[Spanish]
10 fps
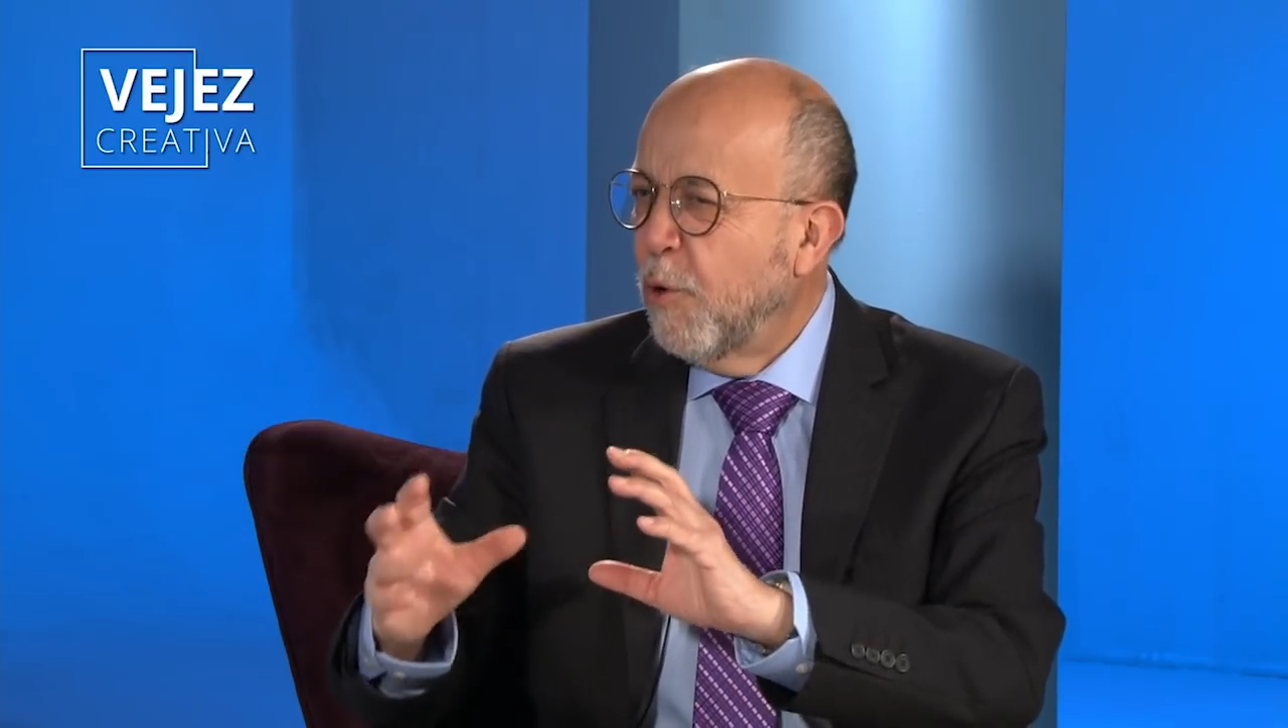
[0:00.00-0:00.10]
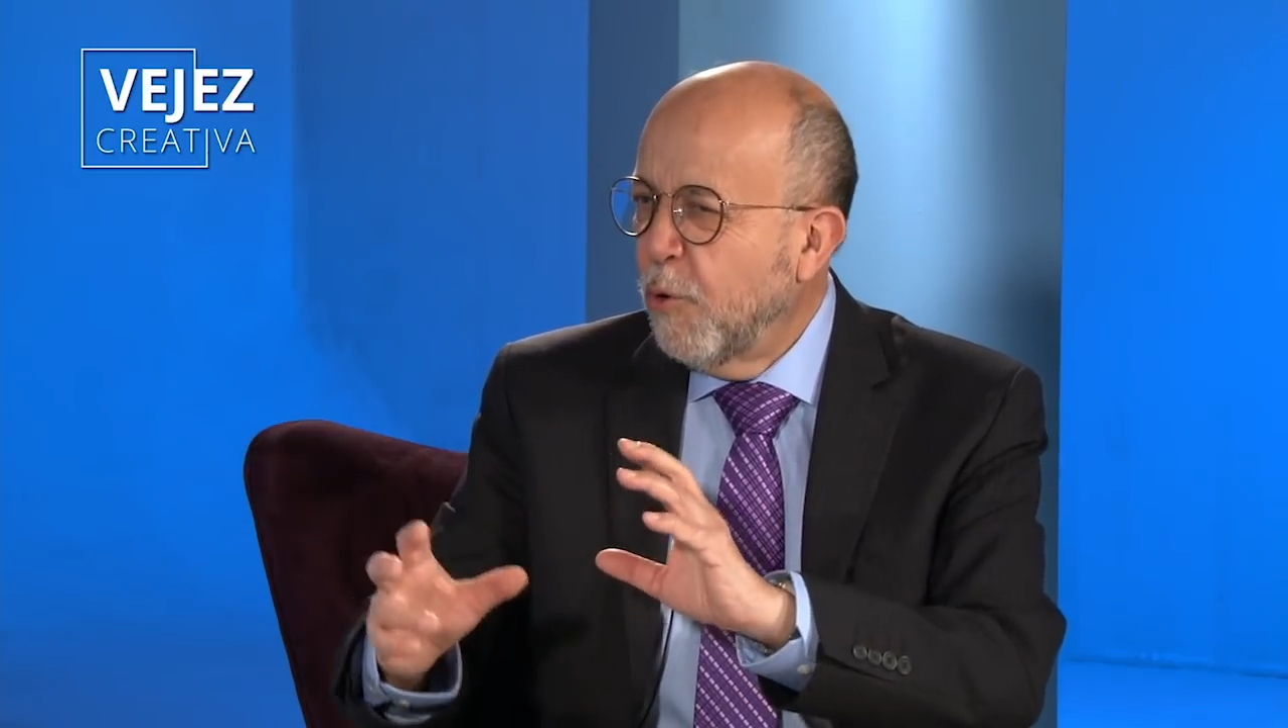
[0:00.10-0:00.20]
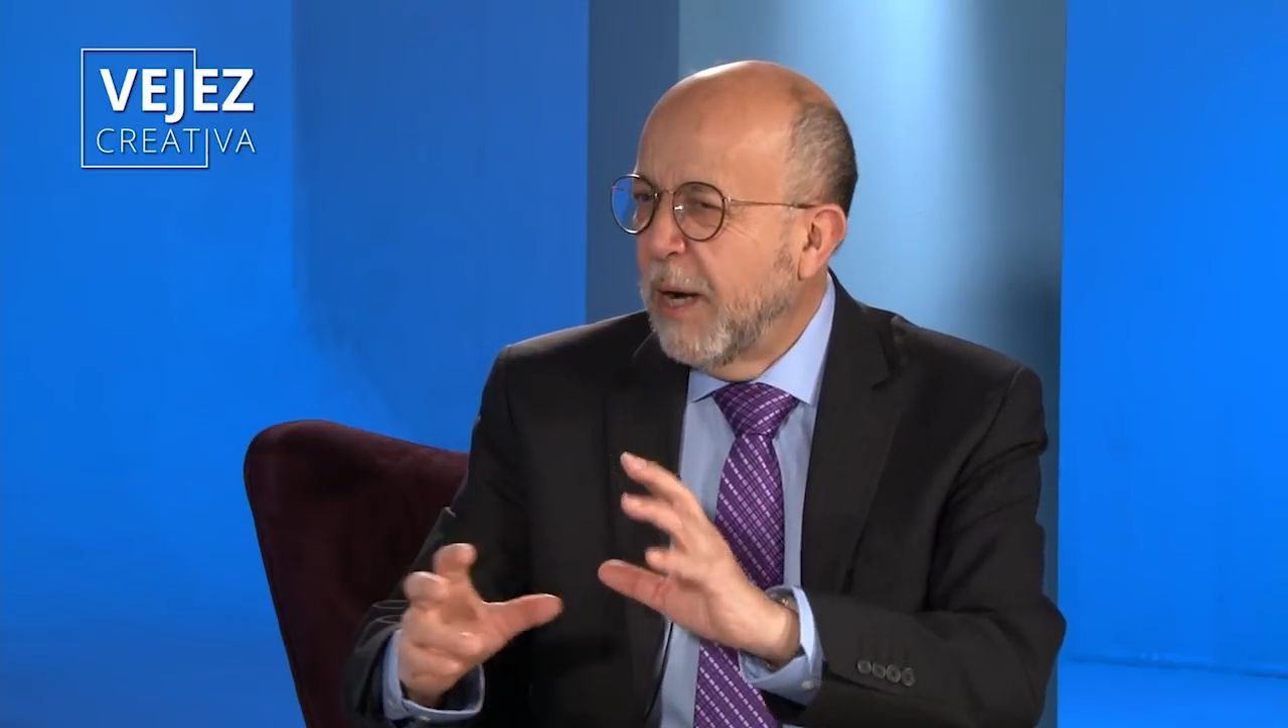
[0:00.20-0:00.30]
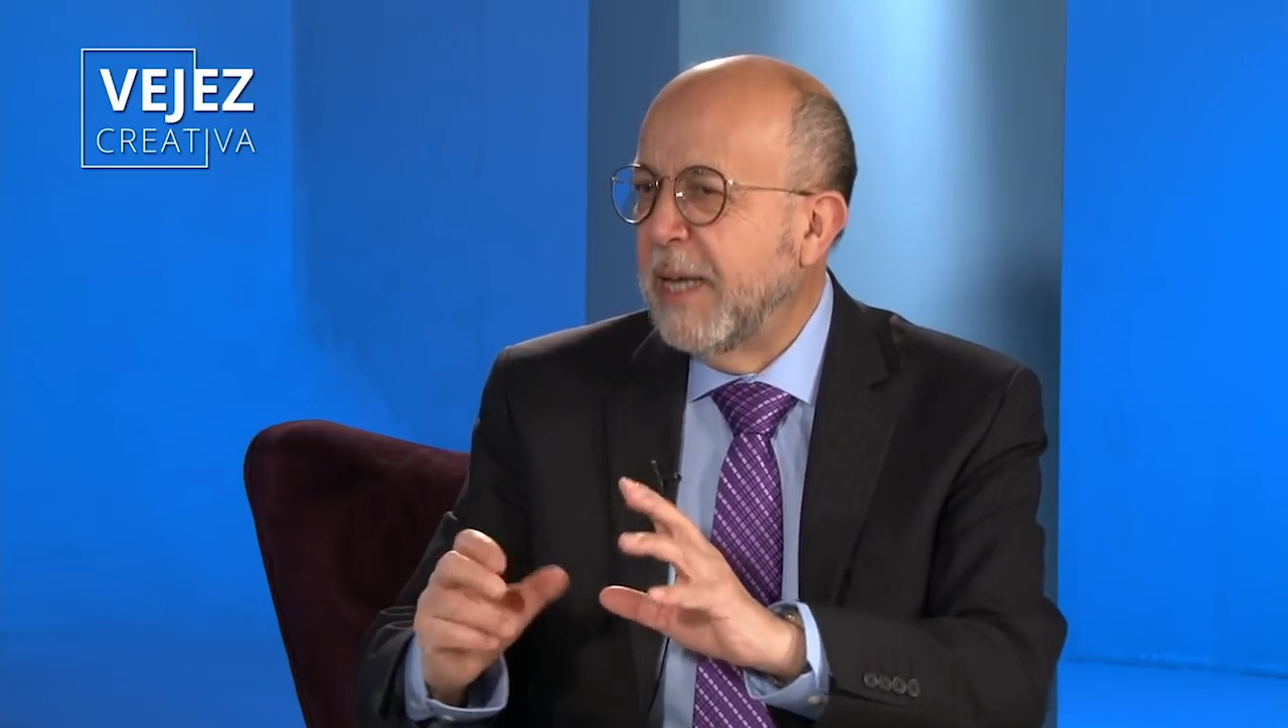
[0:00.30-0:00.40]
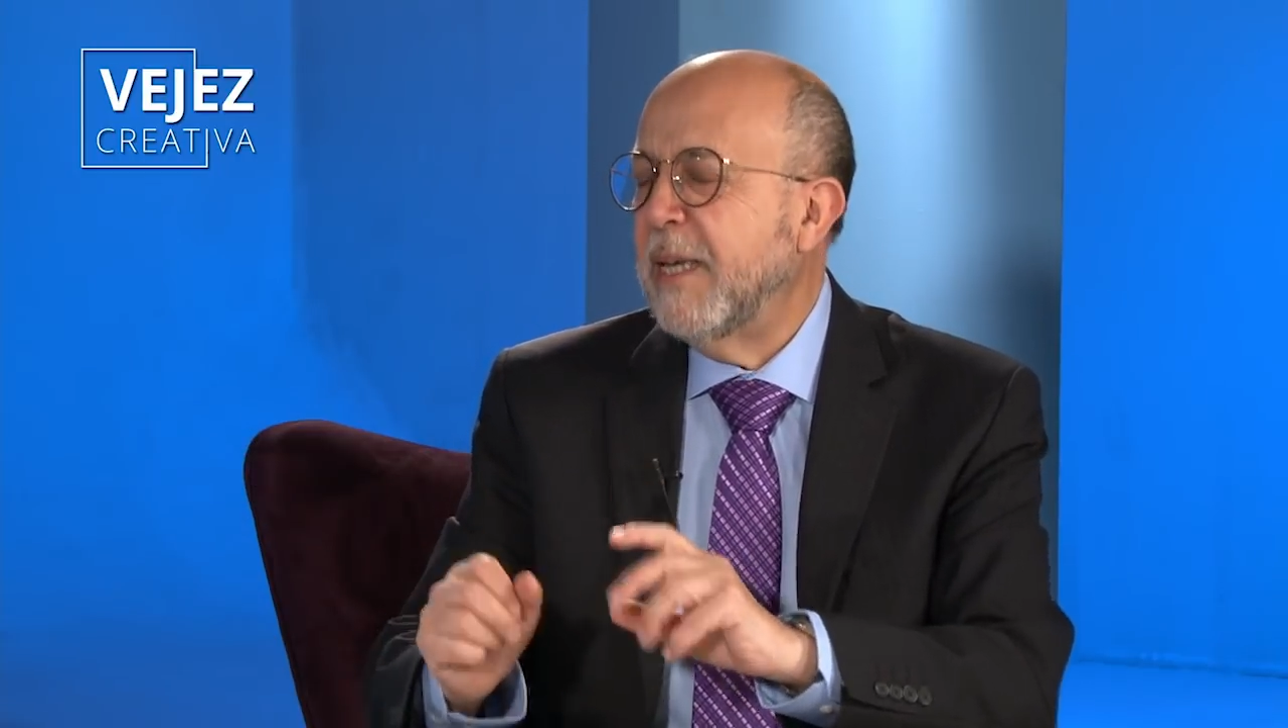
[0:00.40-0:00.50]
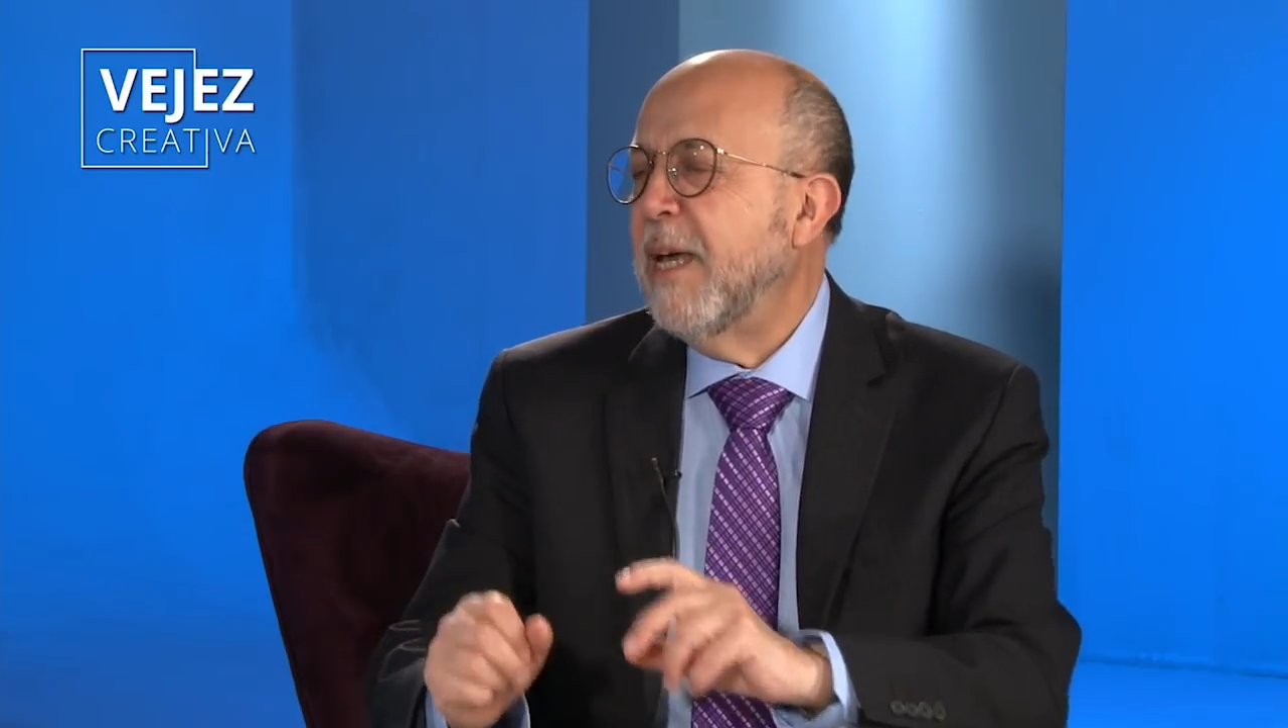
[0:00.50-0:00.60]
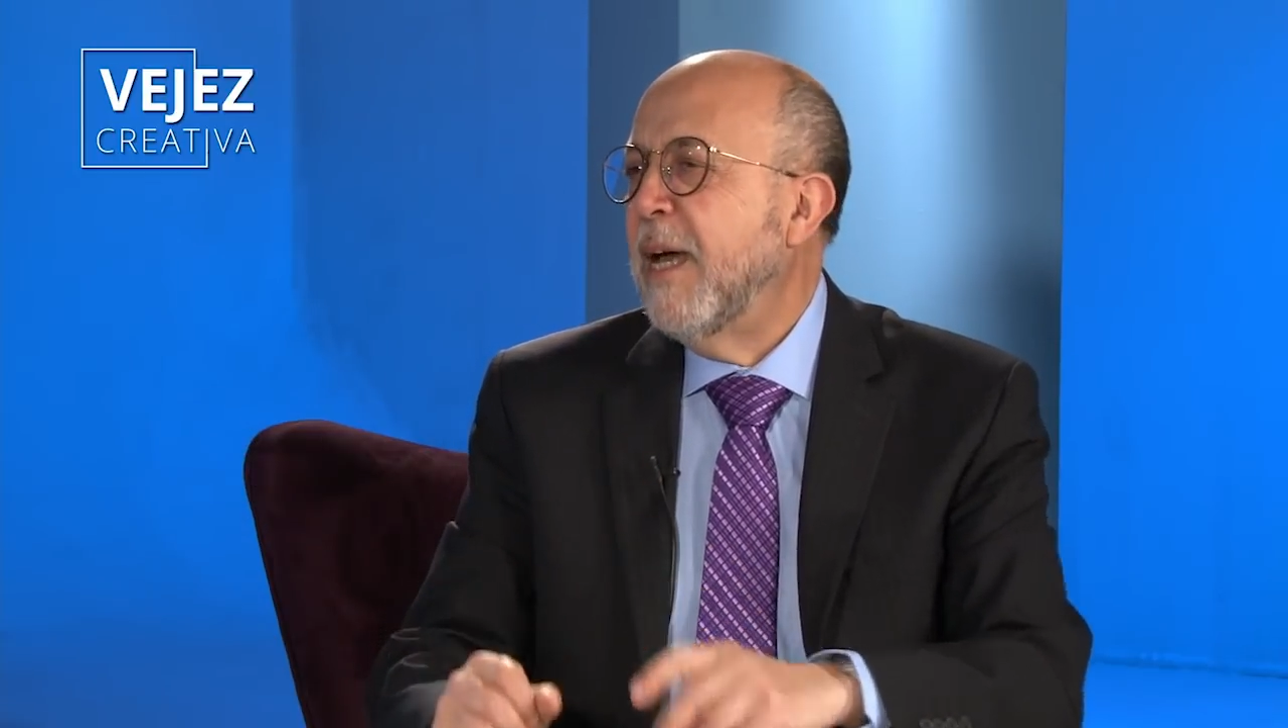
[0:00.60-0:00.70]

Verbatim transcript: o hay